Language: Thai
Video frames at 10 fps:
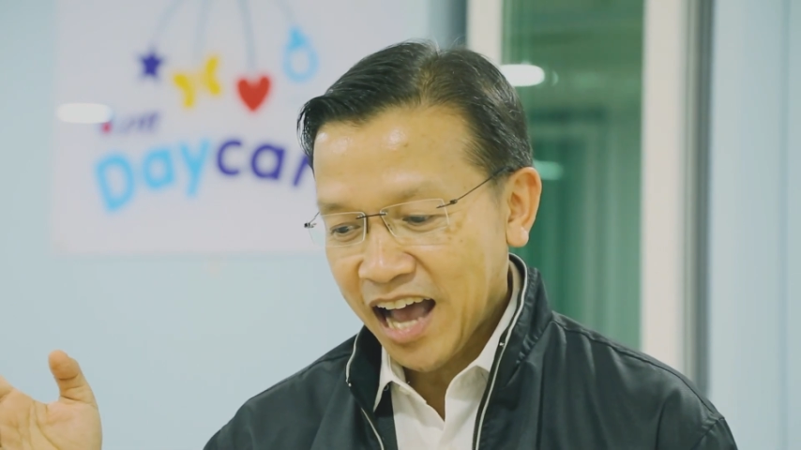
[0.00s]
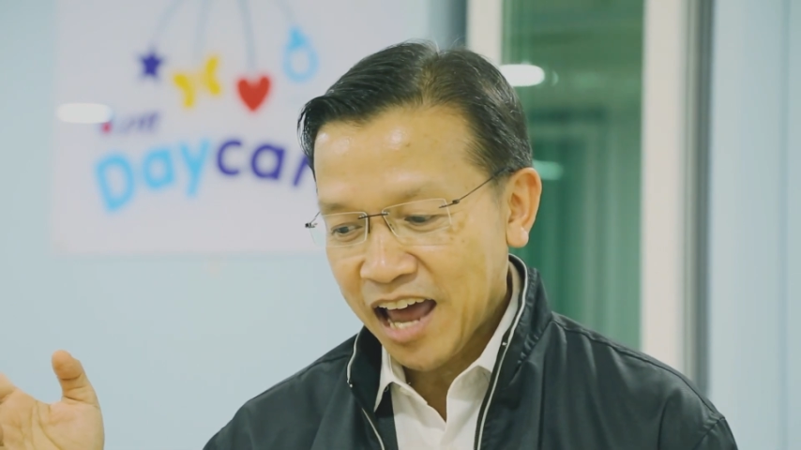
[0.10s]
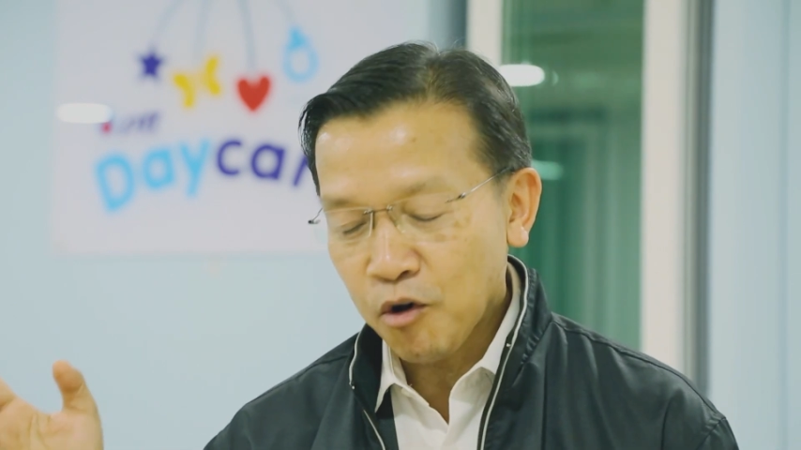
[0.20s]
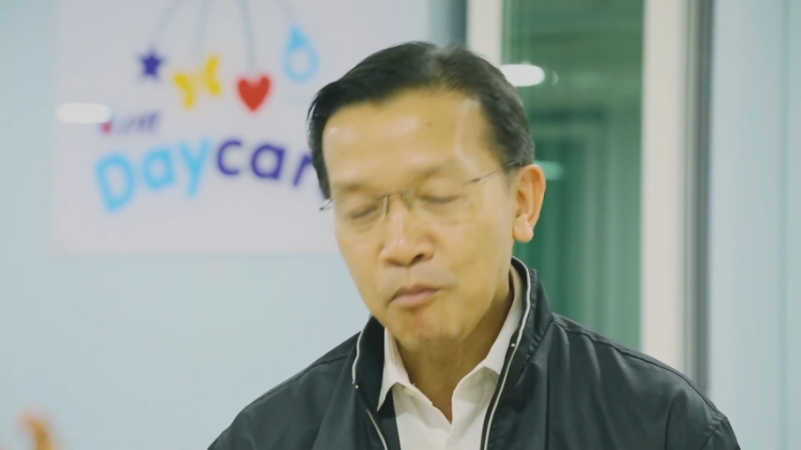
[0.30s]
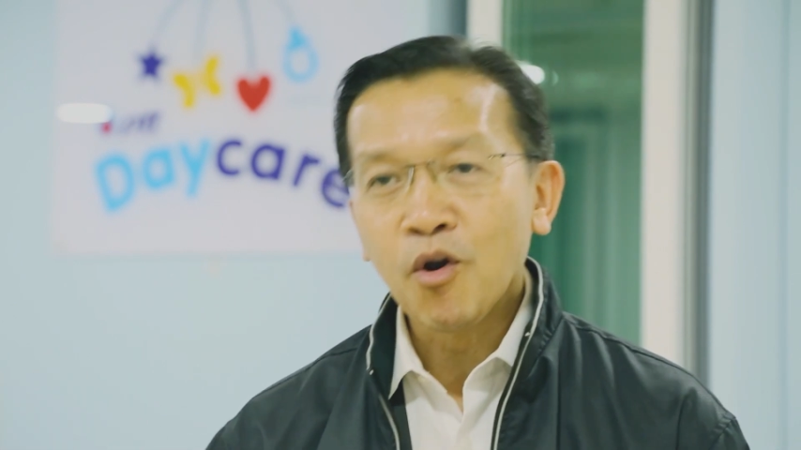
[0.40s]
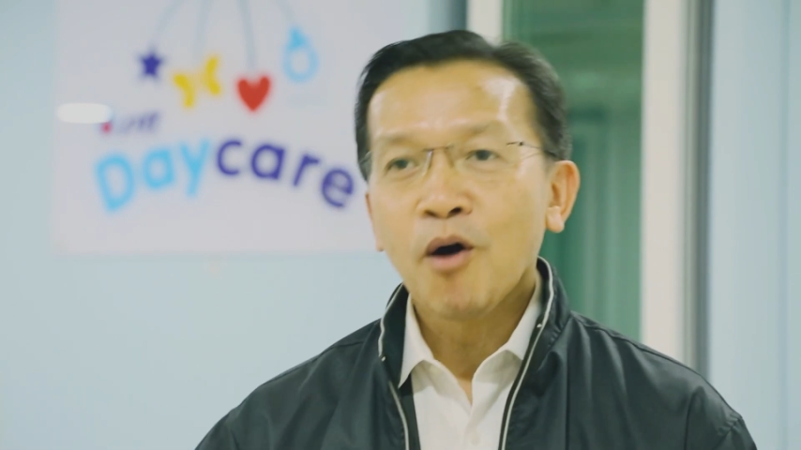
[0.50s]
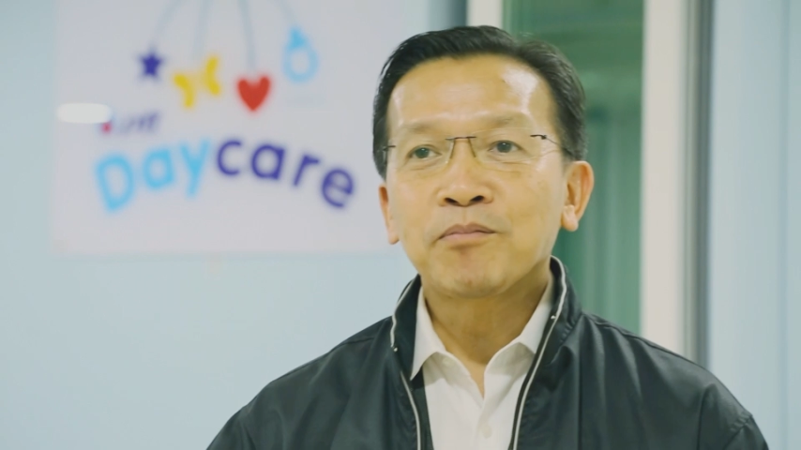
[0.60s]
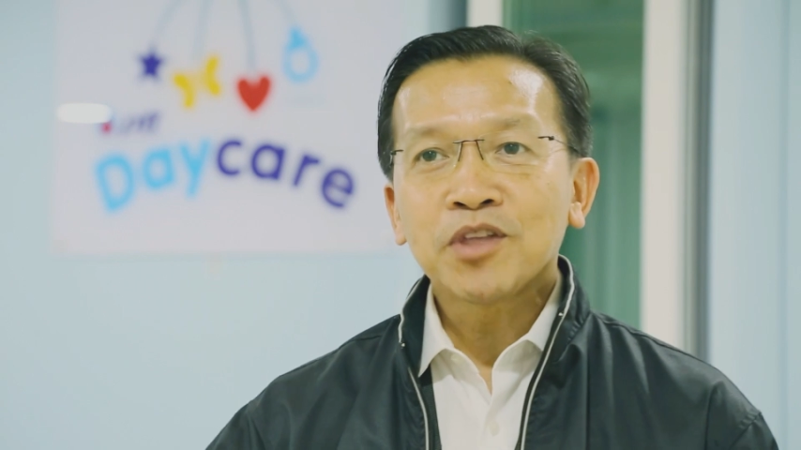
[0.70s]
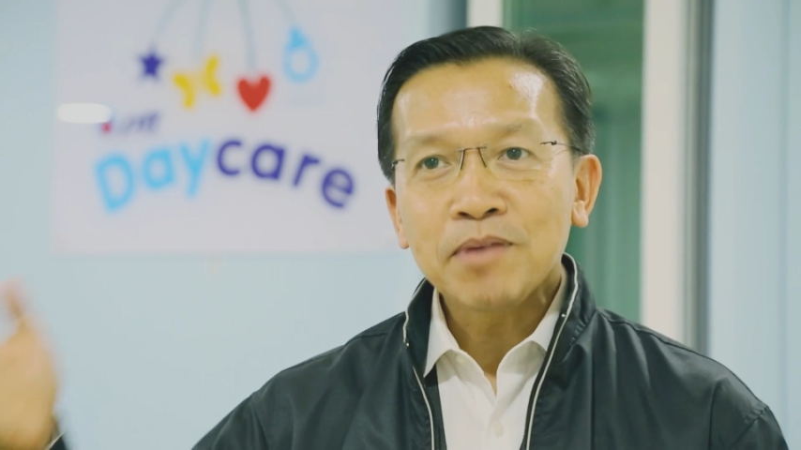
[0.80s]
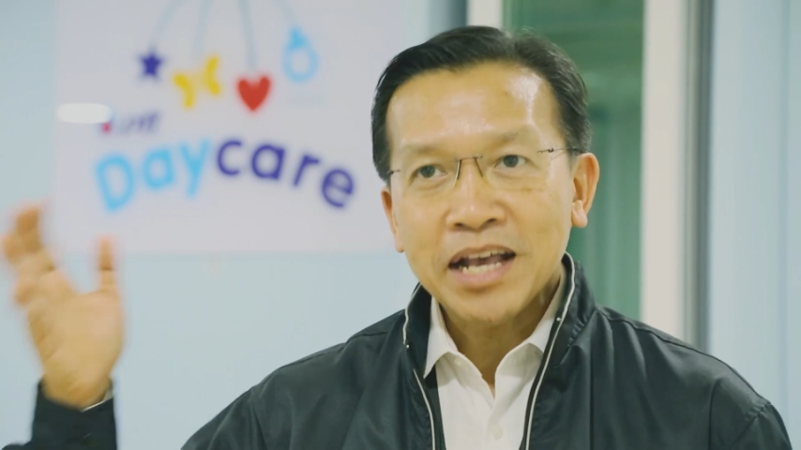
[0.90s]
การอบรม
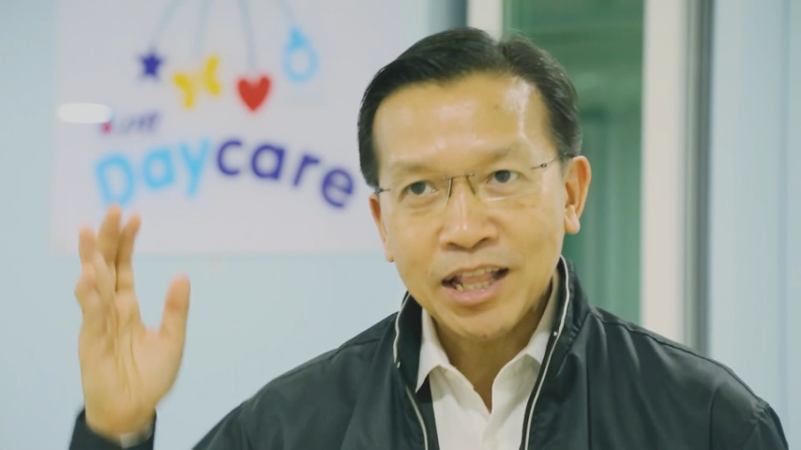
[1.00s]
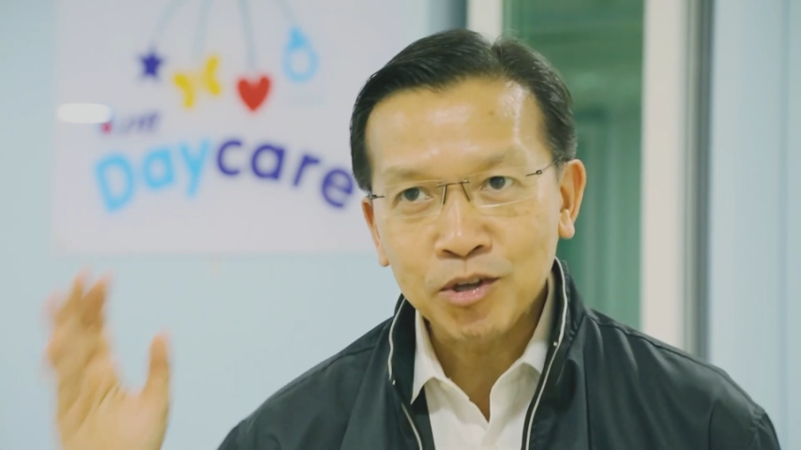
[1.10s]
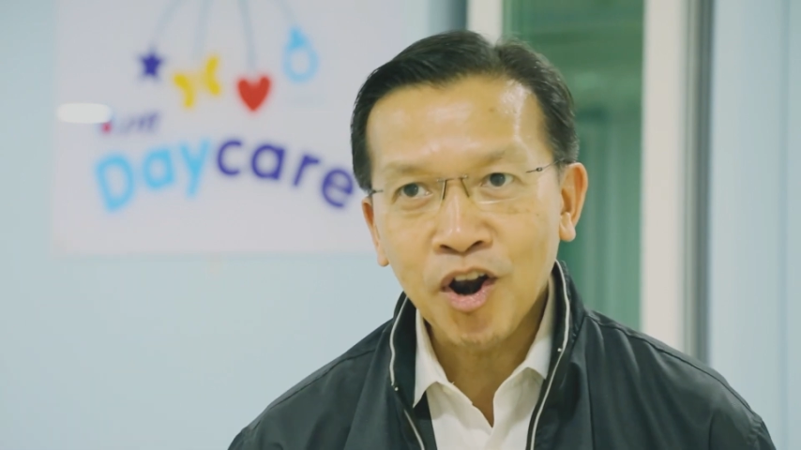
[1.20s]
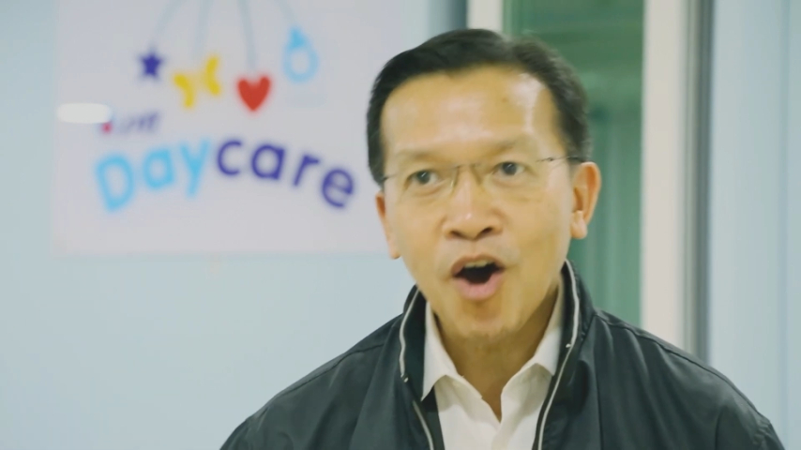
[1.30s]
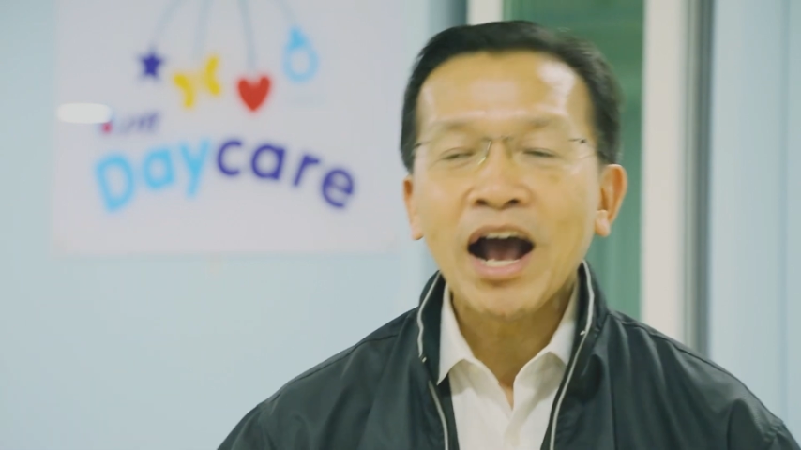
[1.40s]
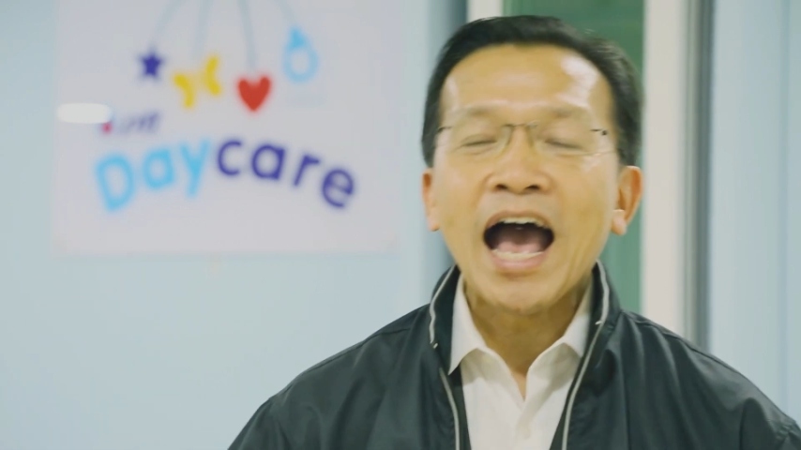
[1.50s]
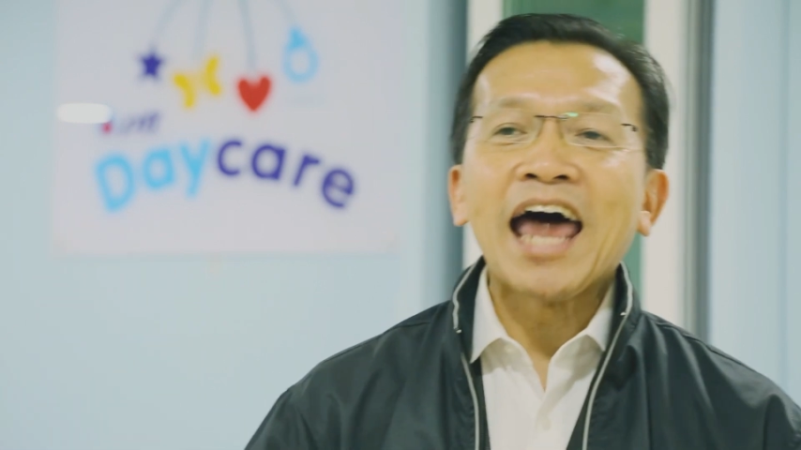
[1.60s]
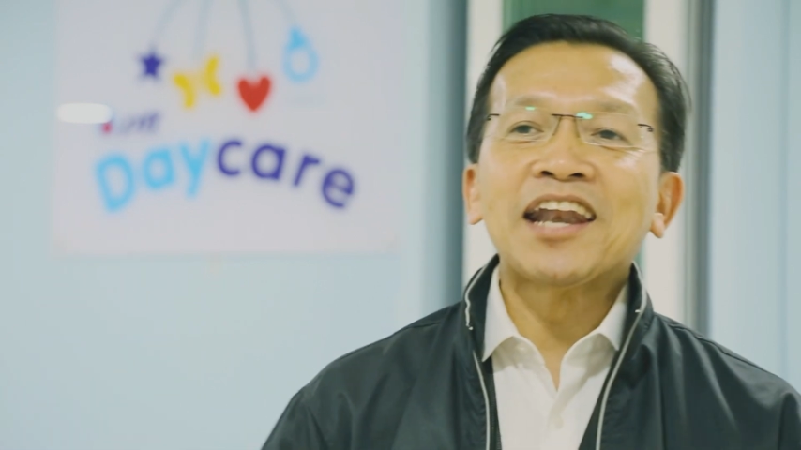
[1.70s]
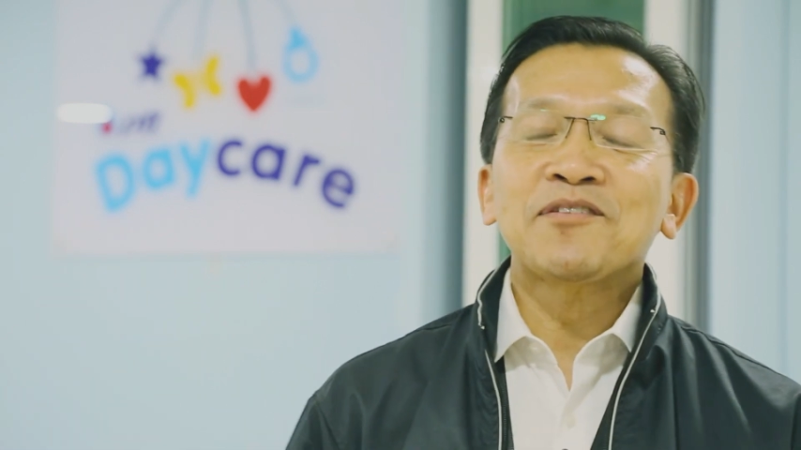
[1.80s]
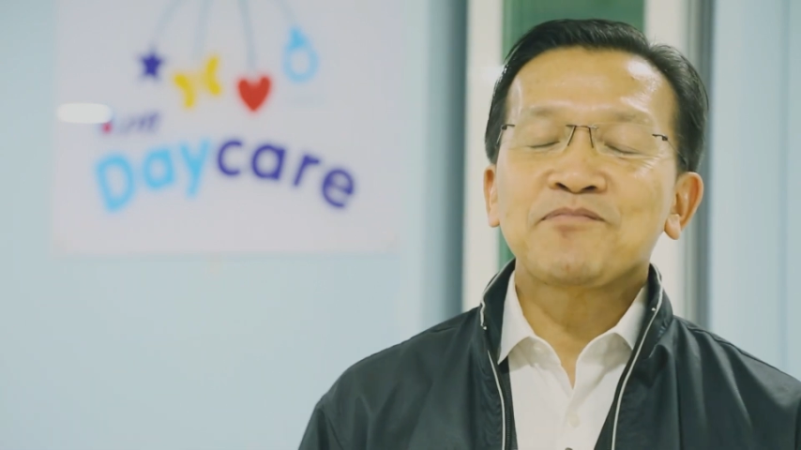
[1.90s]
ต้องมีการทดลองงาน